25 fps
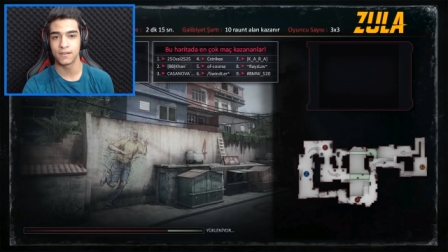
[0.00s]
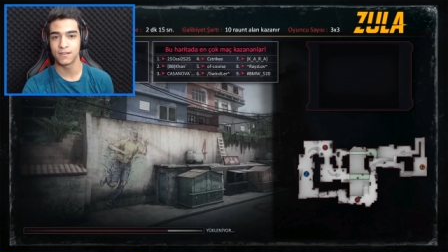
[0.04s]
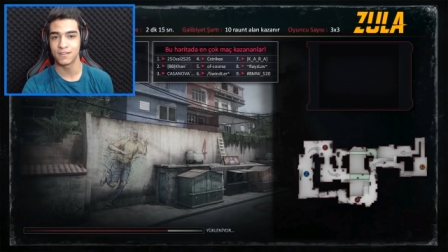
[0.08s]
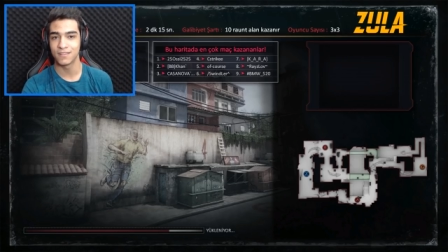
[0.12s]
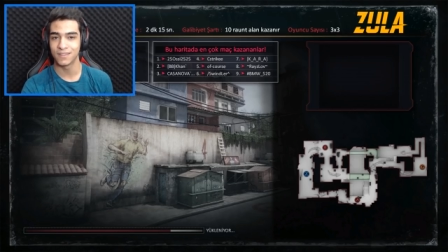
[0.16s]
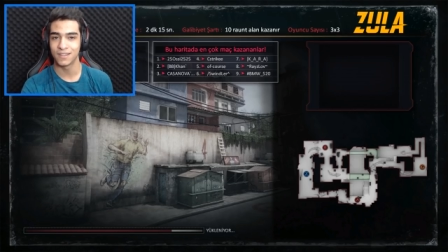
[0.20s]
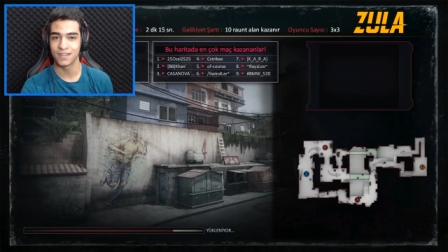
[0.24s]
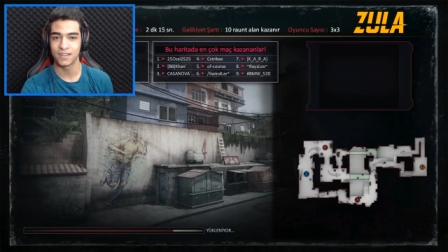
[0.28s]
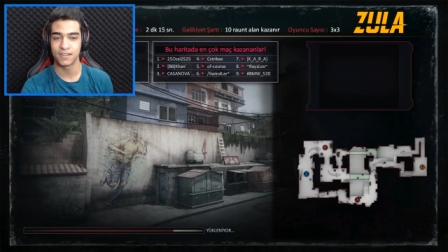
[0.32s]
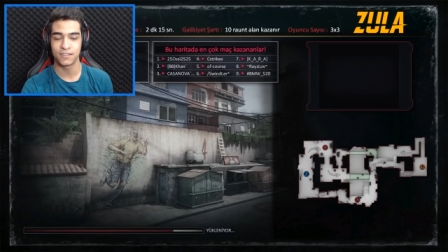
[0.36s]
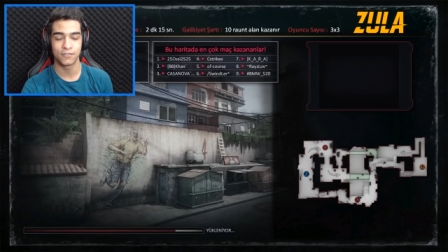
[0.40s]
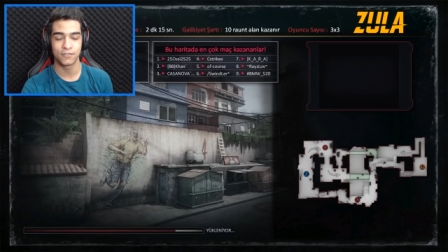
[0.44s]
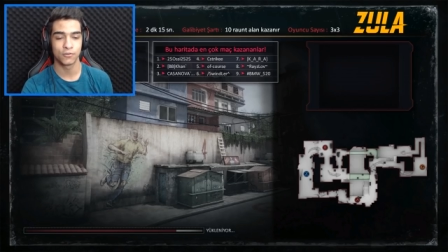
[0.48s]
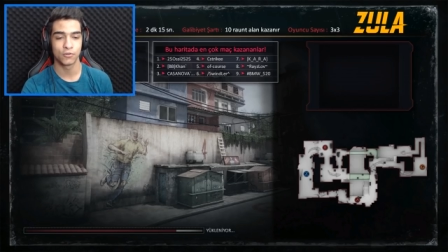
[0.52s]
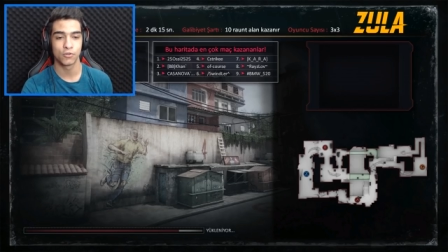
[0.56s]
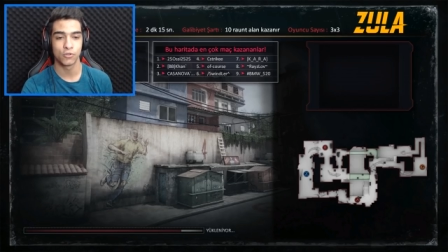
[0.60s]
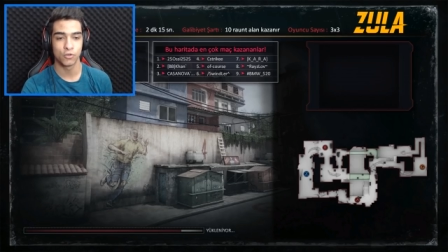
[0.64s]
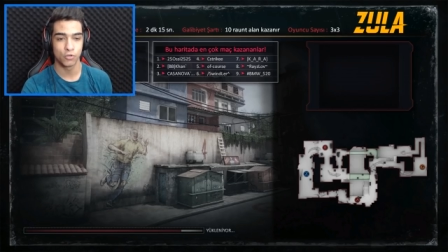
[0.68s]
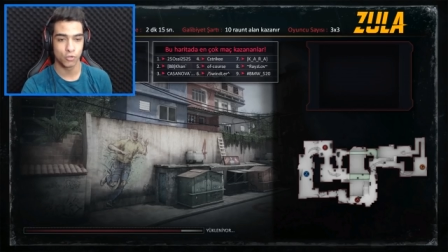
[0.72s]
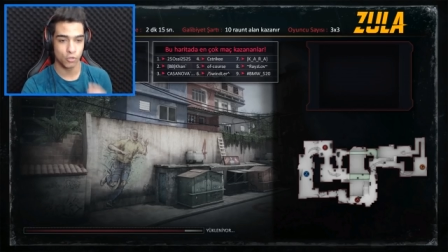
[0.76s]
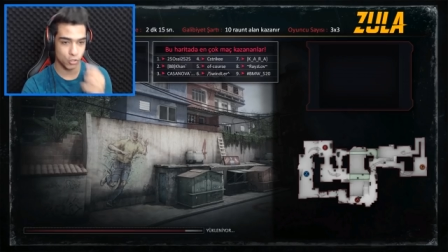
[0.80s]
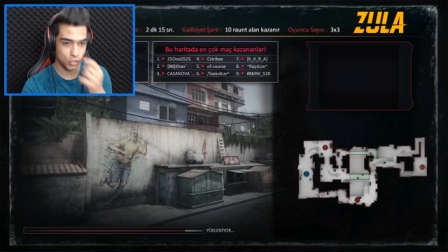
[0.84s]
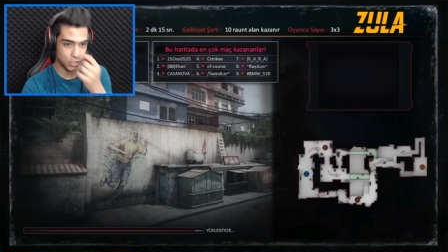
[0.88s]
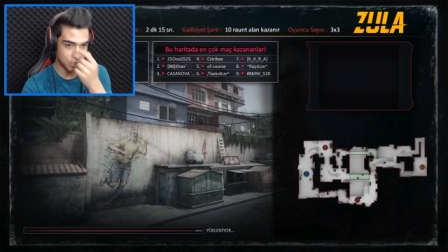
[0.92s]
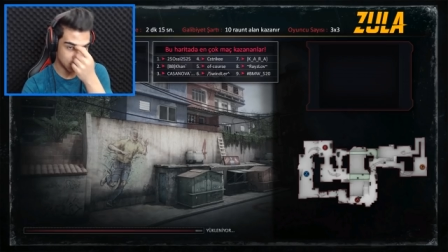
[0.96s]
Yıllardır
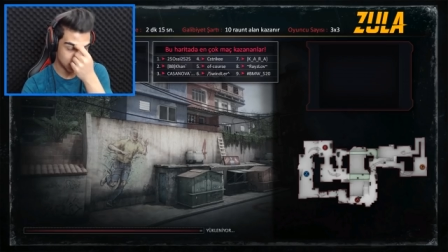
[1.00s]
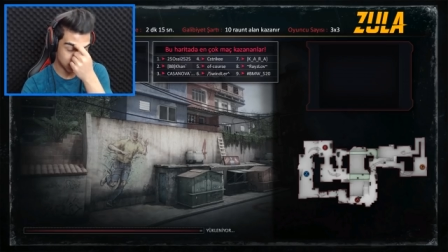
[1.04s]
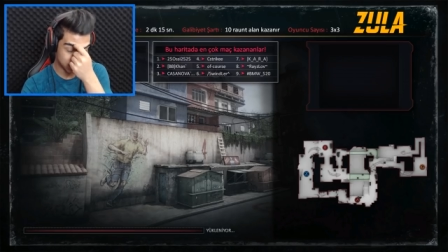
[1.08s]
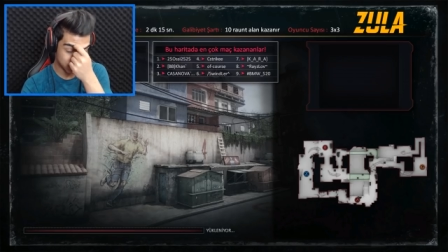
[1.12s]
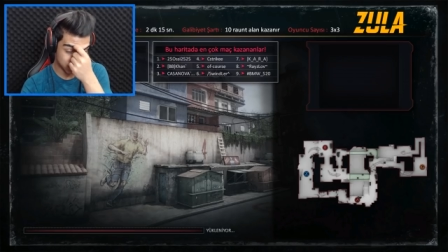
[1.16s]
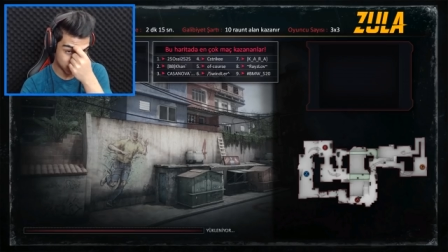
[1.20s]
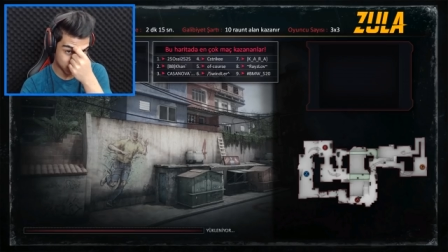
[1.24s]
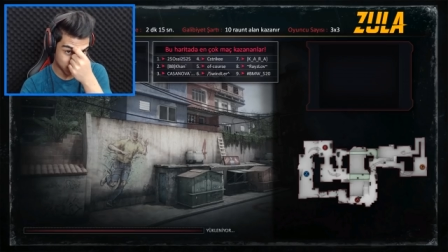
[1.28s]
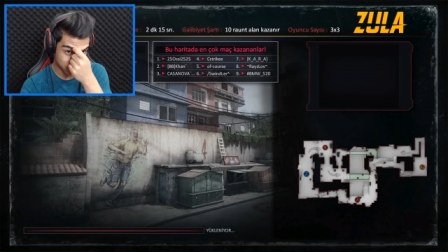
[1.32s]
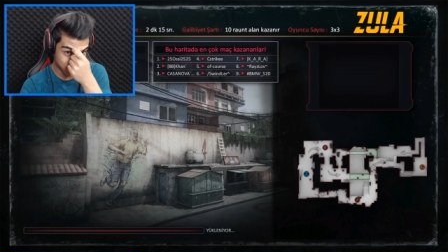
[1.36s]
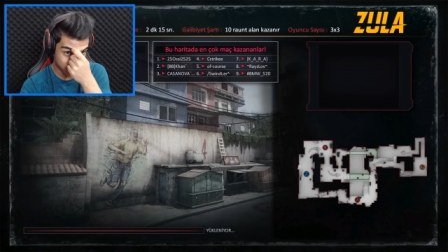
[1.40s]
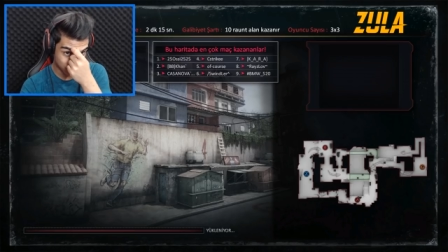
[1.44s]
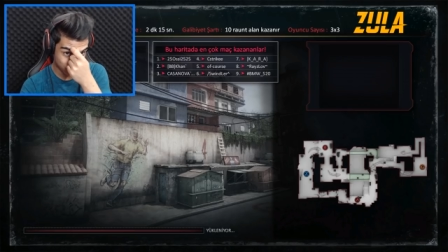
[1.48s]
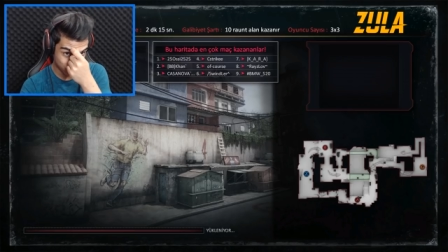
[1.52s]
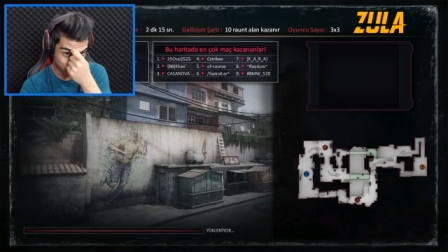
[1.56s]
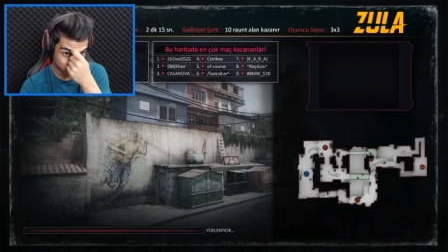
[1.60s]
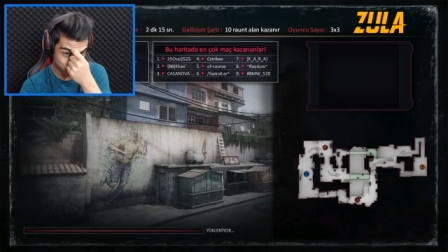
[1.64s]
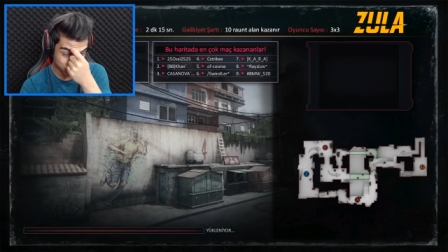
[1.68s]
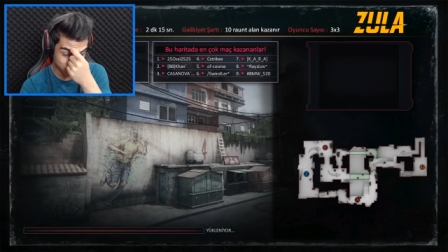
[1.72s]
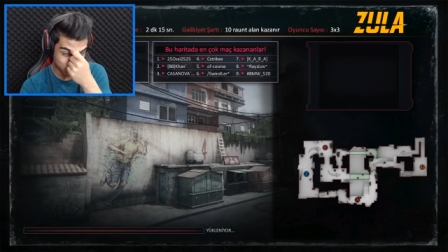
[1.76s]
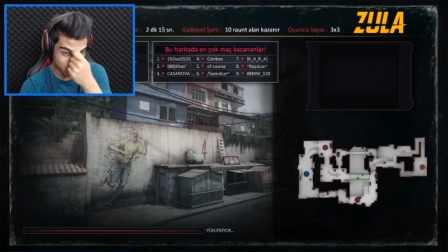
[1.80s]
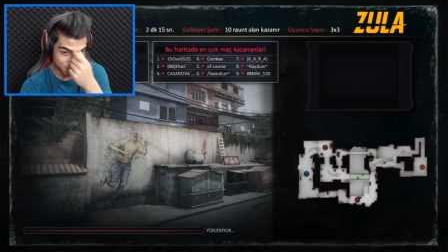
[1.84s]
oyunu oynayan kişiler. Hocayı